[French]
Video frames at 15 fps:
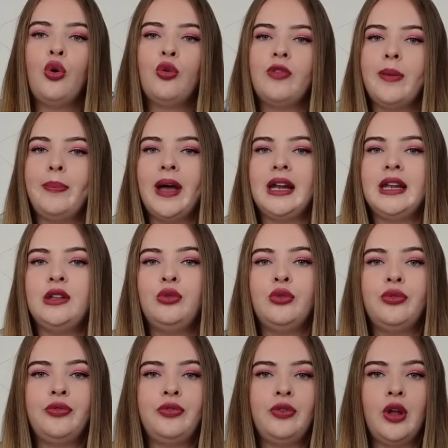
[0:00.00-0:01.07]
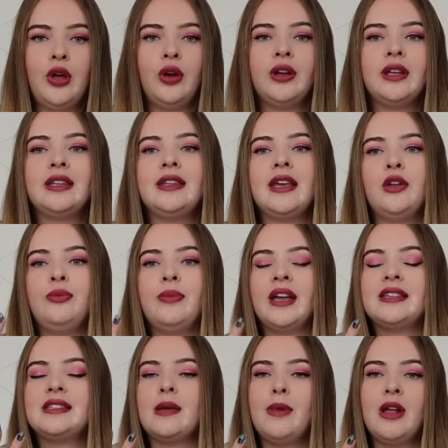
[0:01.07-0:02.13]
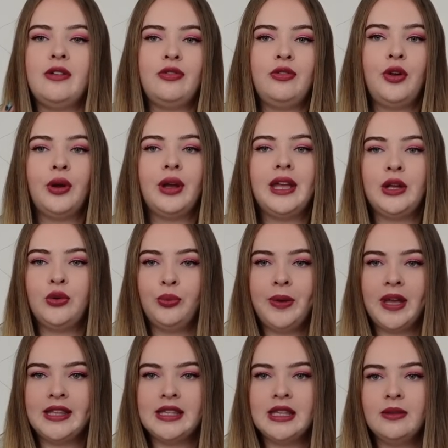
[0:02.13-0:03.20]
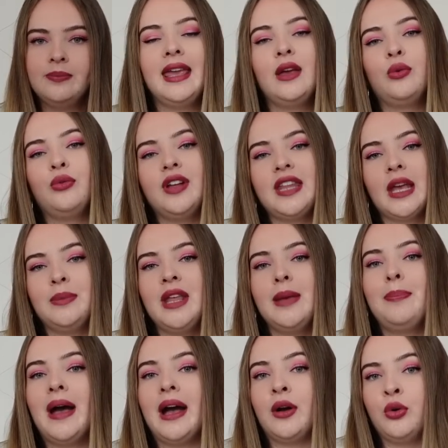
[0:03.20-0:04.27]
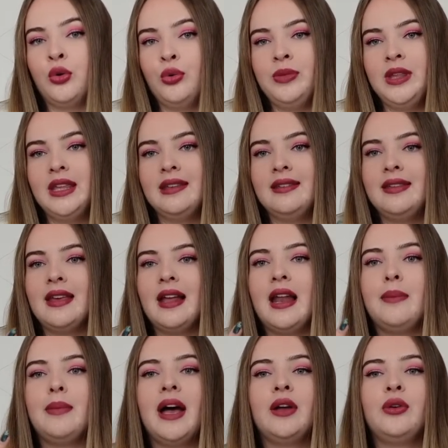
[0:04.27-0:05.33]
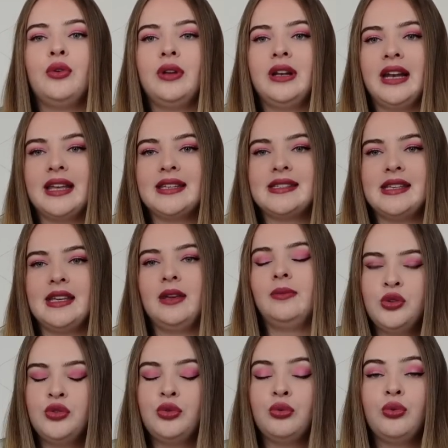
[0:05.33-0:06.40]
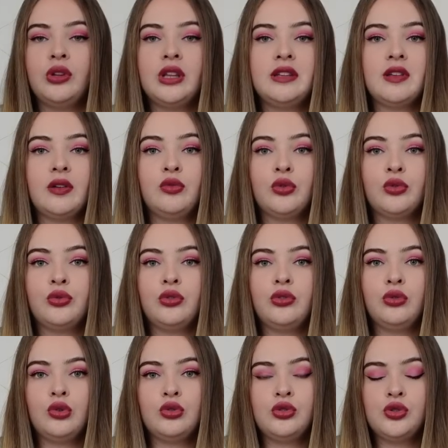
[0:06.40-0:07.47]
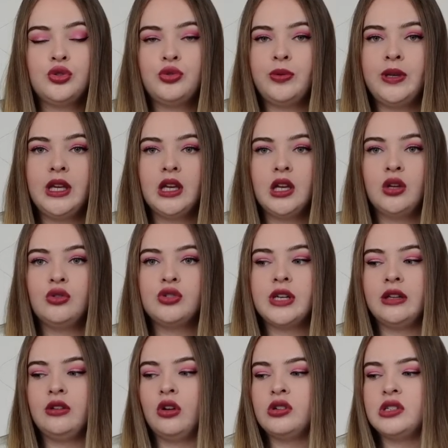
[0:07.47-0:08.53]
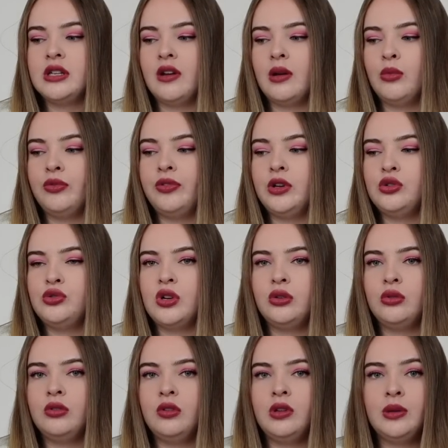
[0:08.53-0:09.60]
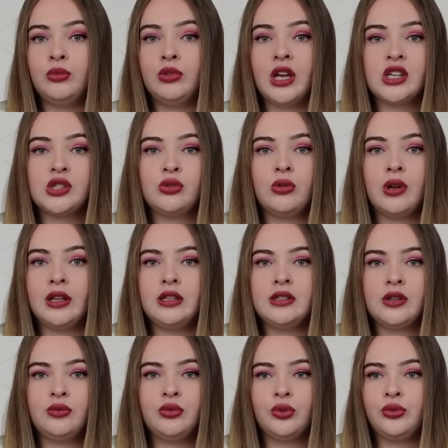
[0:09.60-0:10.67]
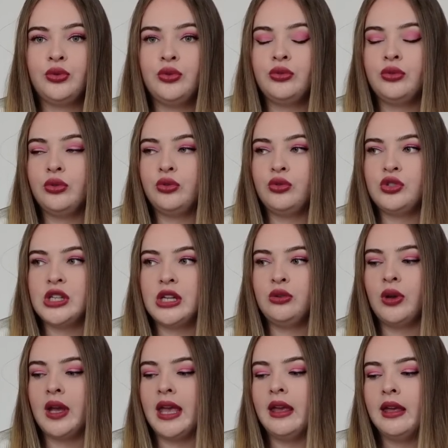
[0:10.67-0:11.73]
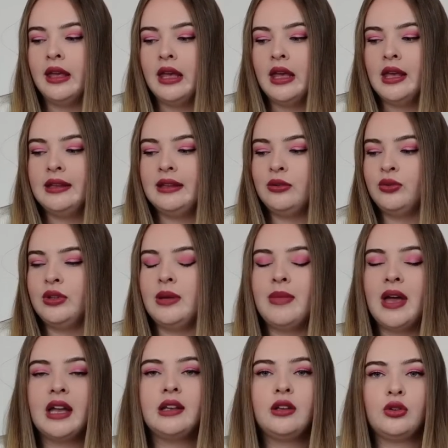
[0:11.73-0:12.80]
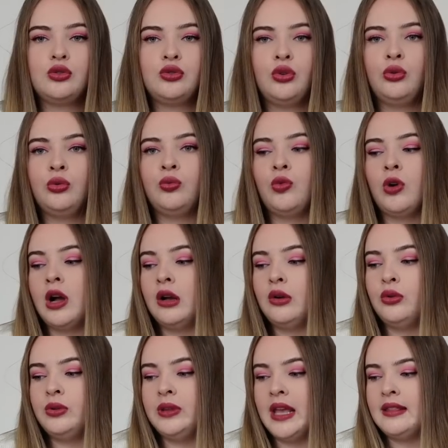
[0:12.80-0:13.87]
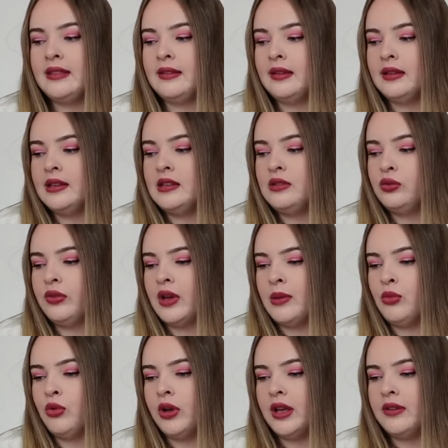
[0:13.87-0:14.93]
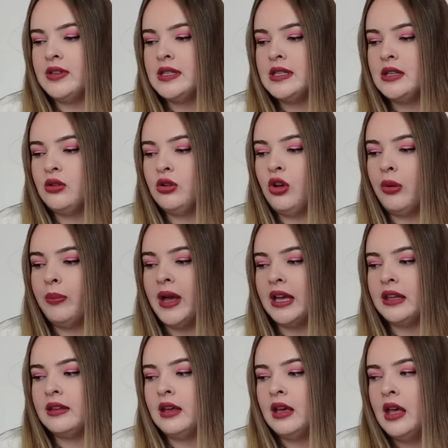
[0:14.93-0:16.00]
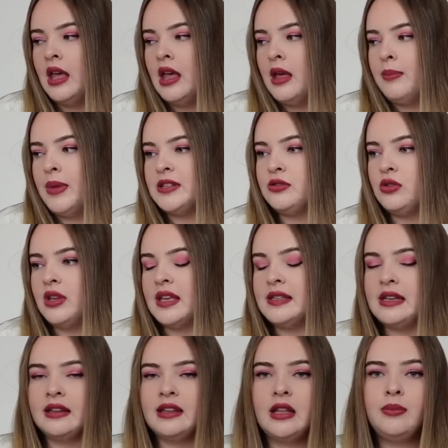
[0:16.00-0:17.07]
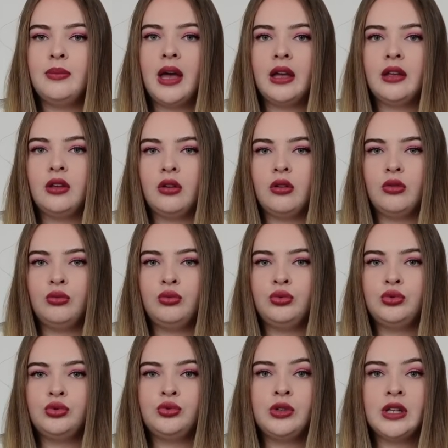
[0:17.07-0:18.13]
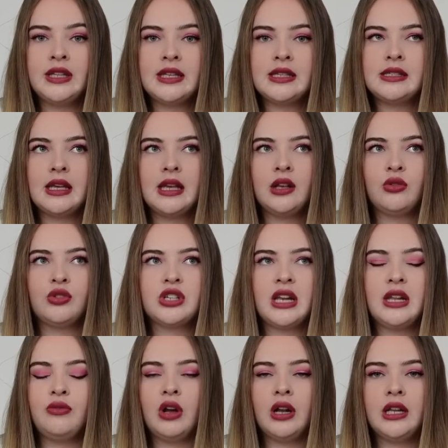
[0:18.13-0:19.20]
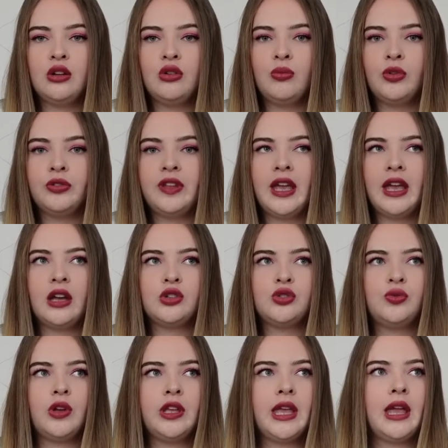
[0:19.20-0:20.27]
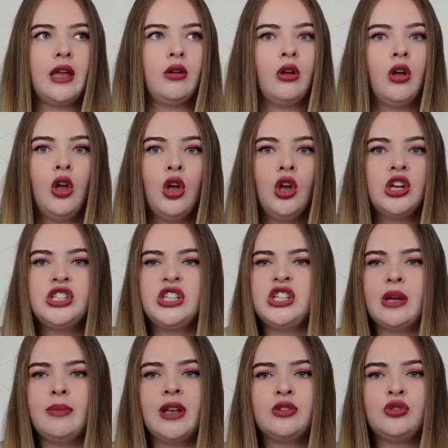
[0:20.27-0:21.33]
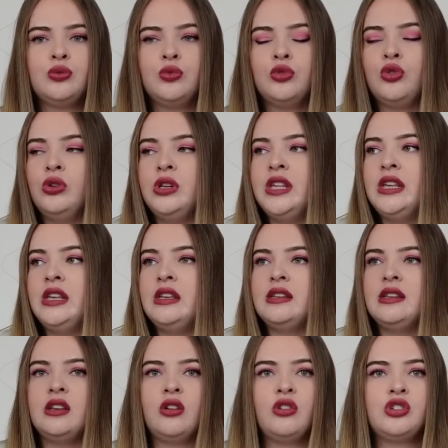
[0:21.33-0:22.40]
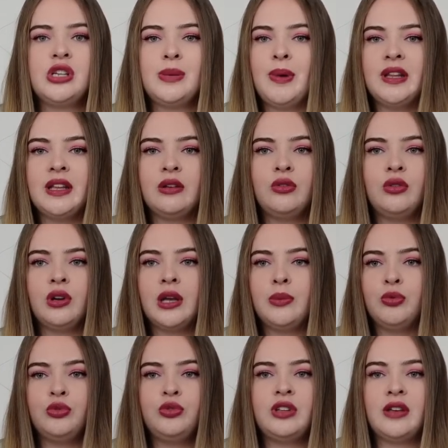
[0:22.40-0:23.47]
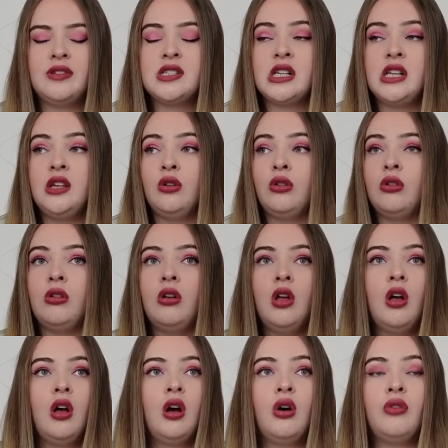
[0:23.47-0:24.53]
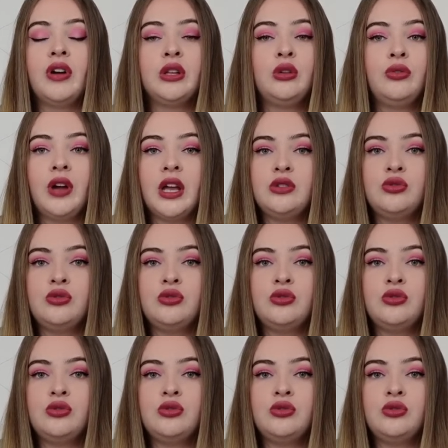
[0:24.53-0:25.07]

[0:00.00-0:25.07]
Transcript: On va parler de Fleur, qui a une marque qui s'appelle Fleur et compagnie. Et on va terminer par Romy, qui a la marque glacée. Ce sont que des influenceuses que je suis et que j'adore. J'ai vraiment fait le choix de donner mon argent à des influenceuses que j'adorais, qui ont des marques, selon moi, honnêtes, qui sont vraiment investies dans leur marque parce qu'il y a certaines marques où je voulais tester et quand j'allais voir les commentaires, je voyais euh, j'ai jamais reçu mon colis, euh, j'ai pas de réponse du service client. En vrai de vrai,